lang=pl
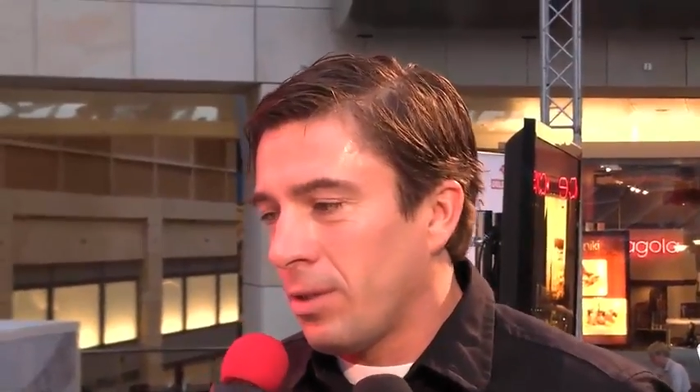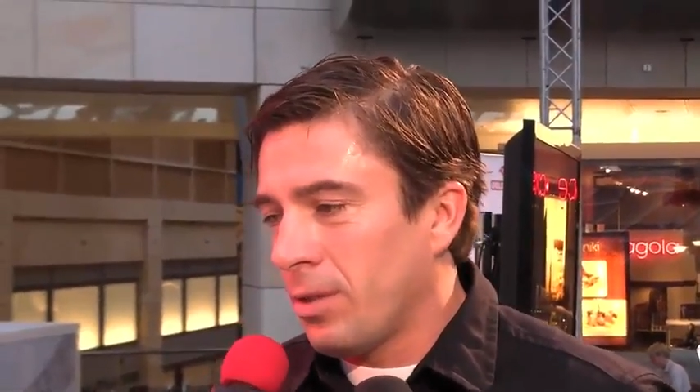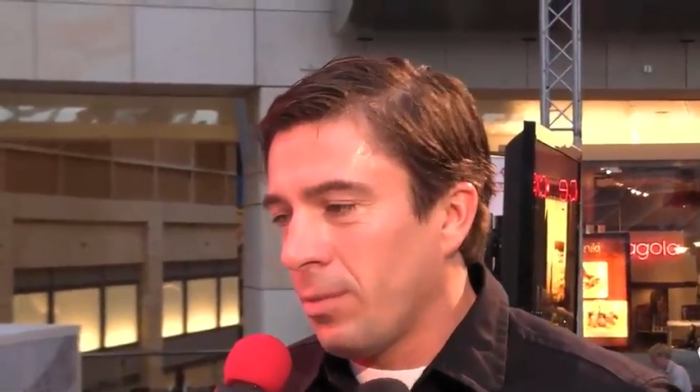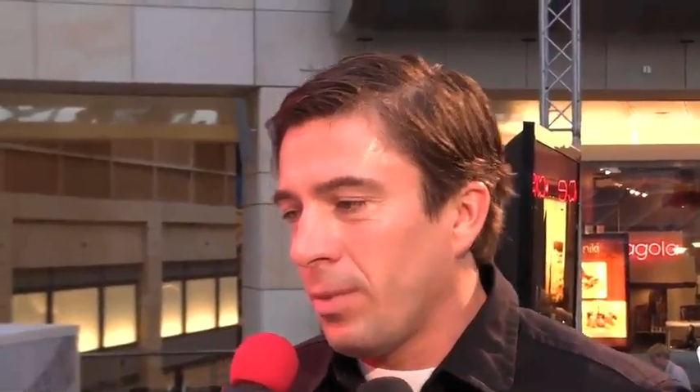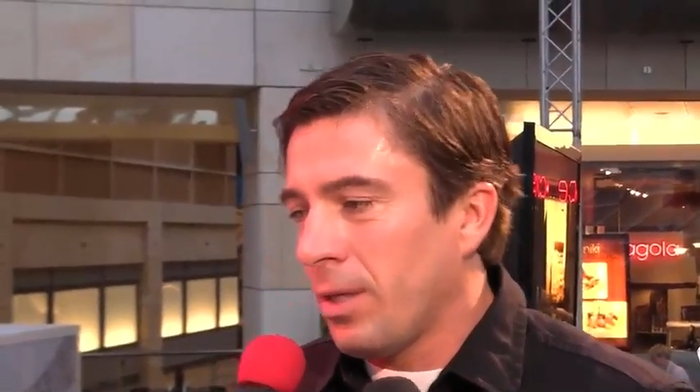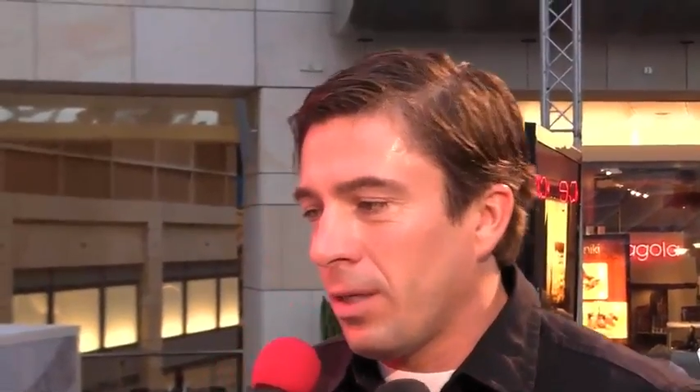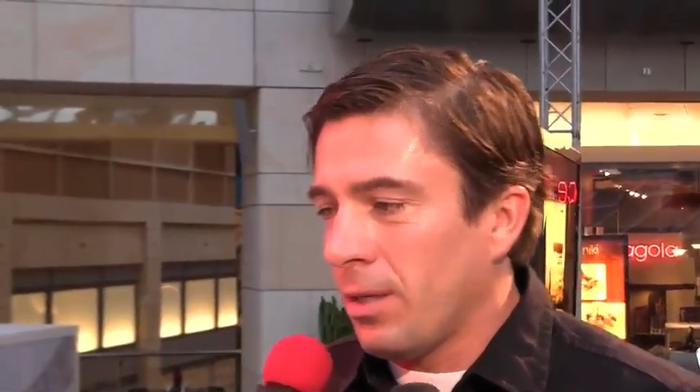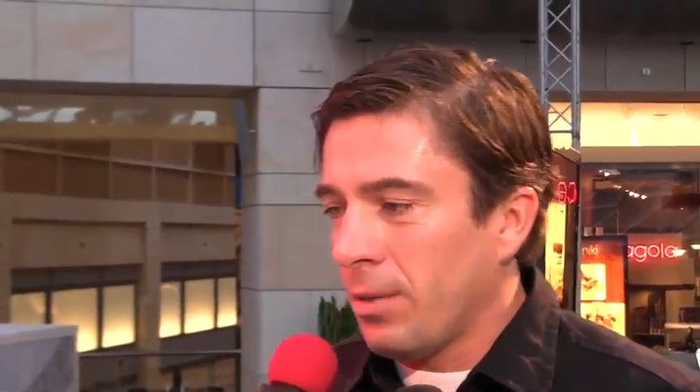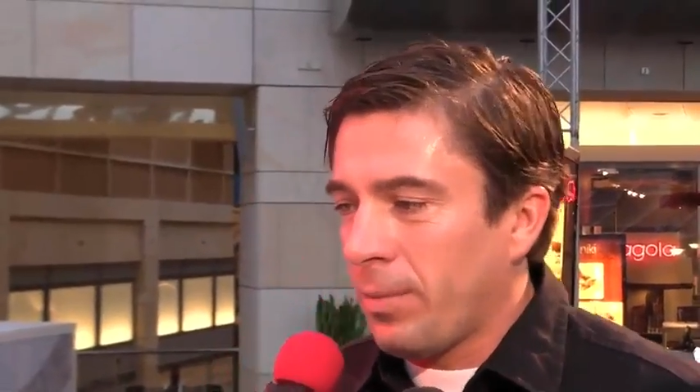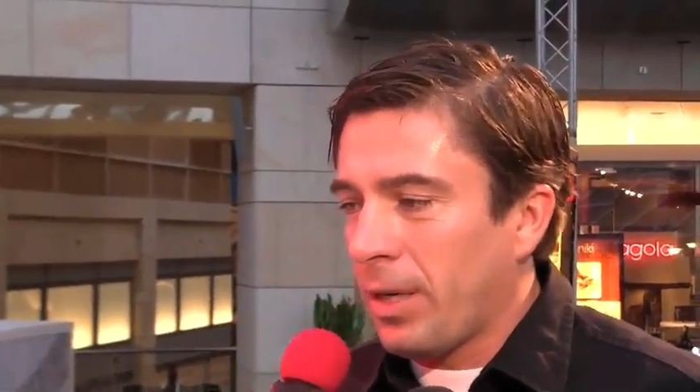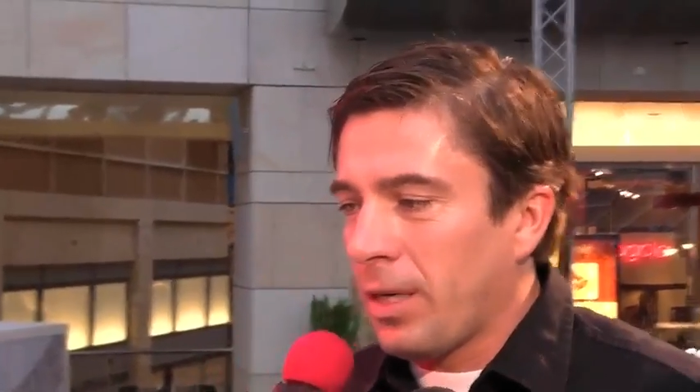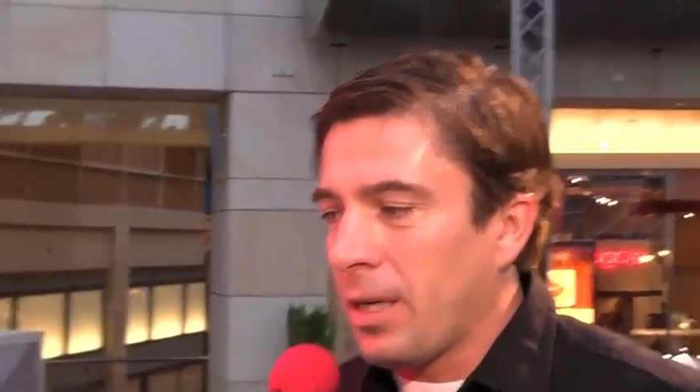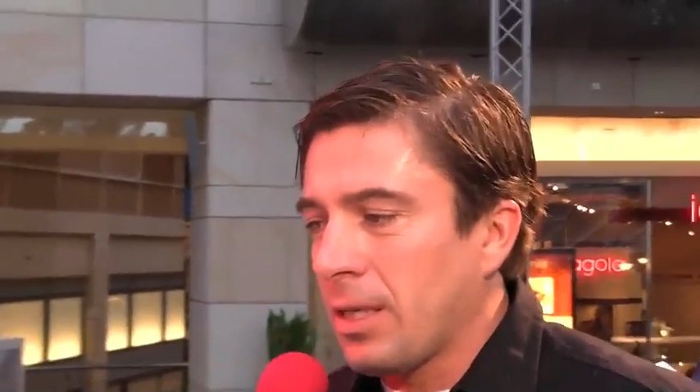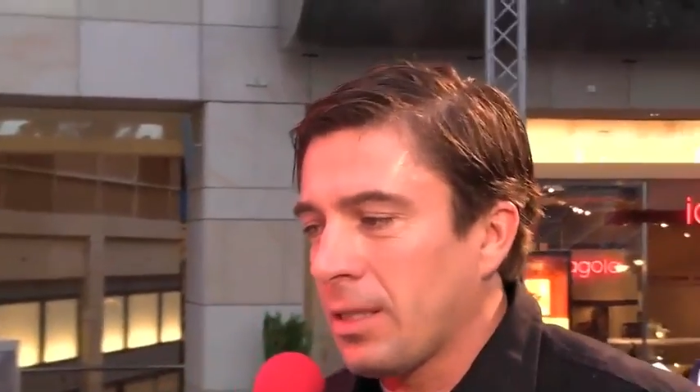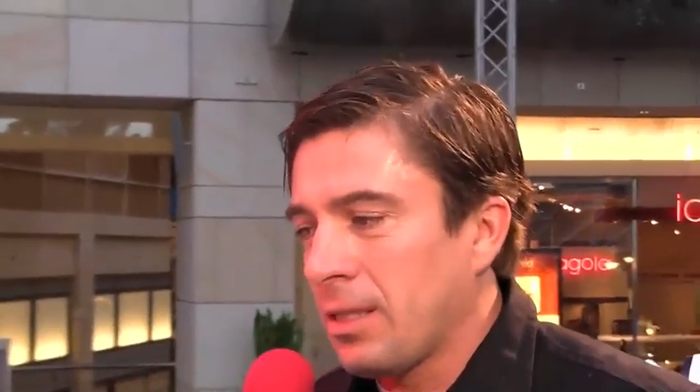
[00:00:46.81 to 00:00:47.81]
co mnie
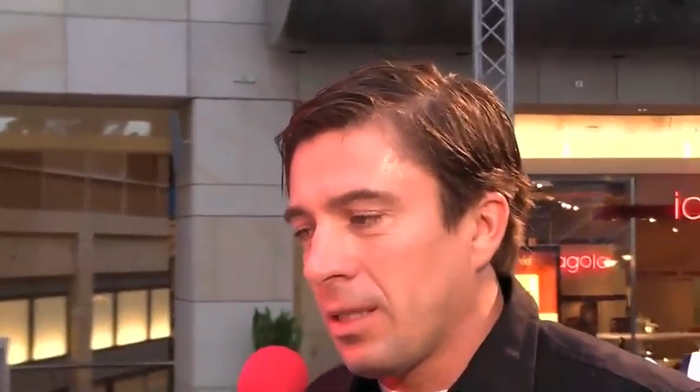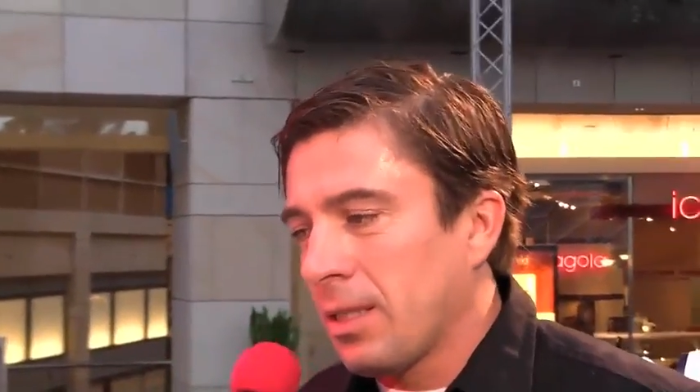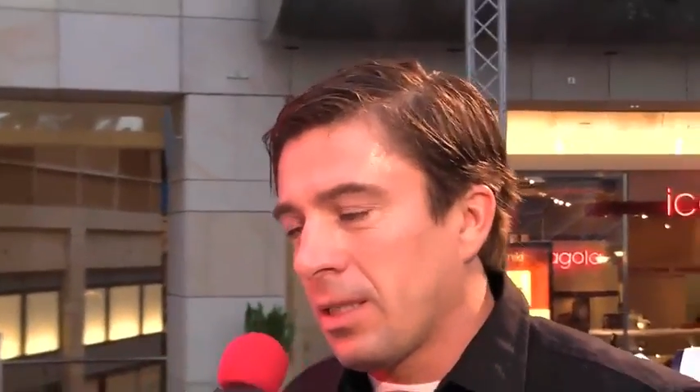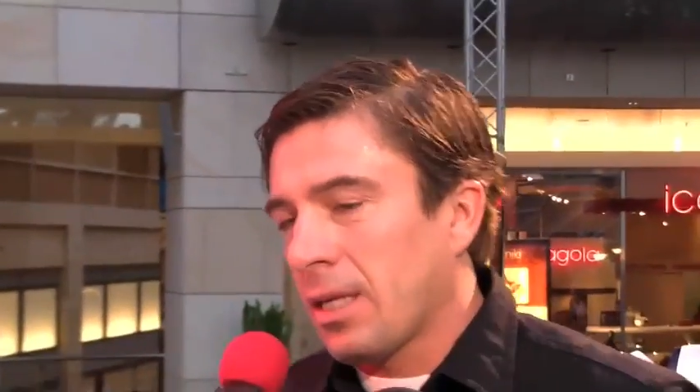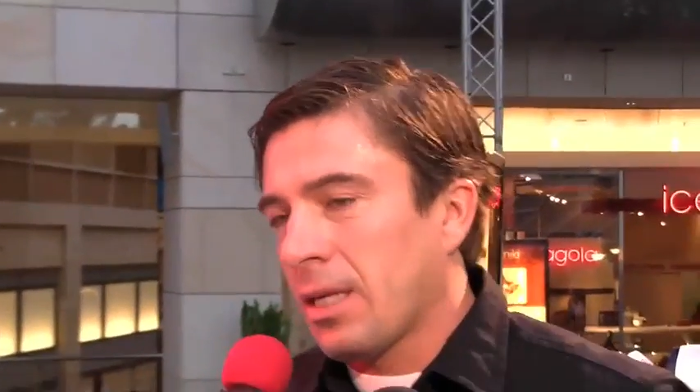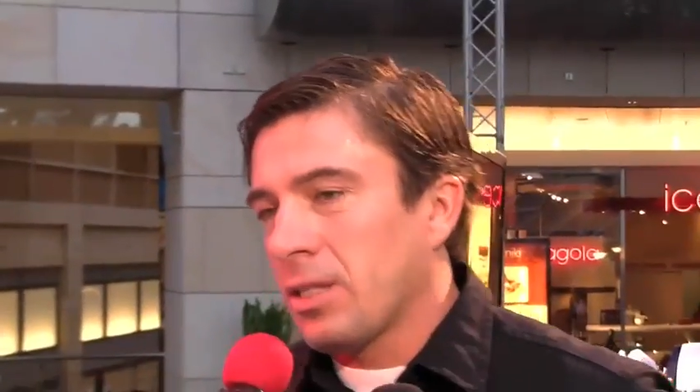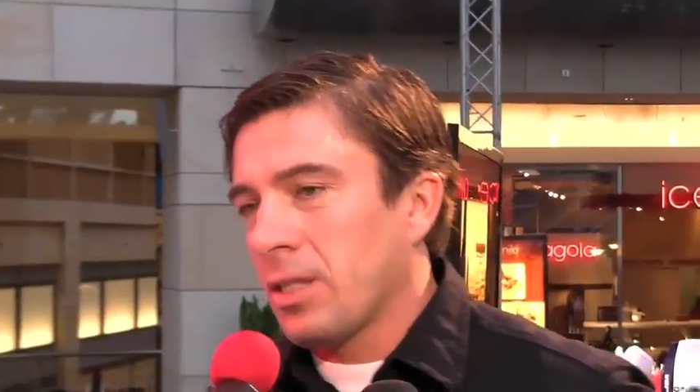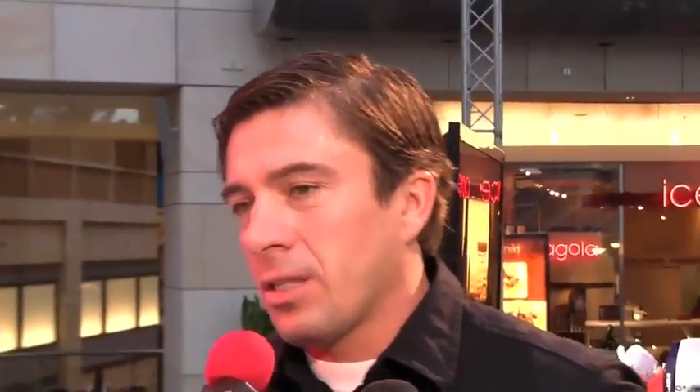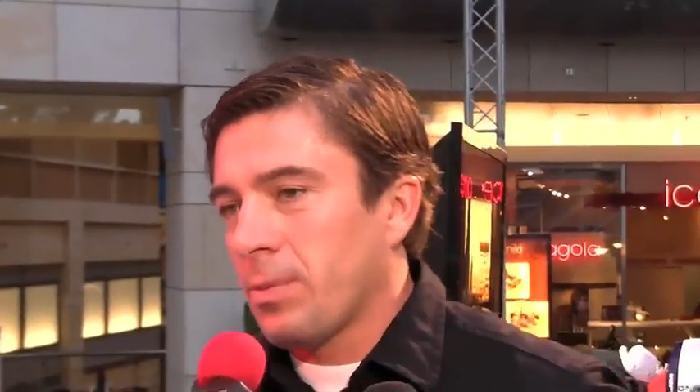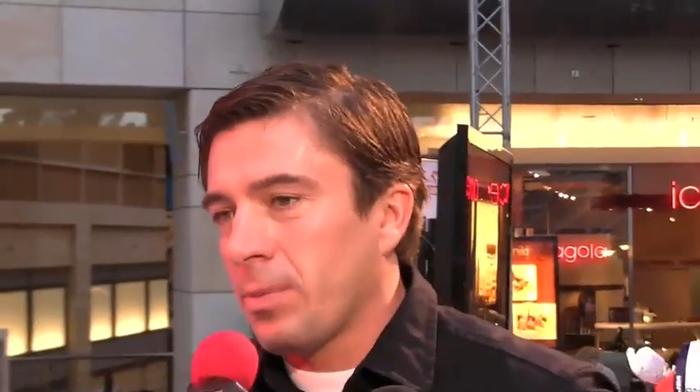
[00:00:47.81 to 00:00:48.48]
parę razy na Dakarze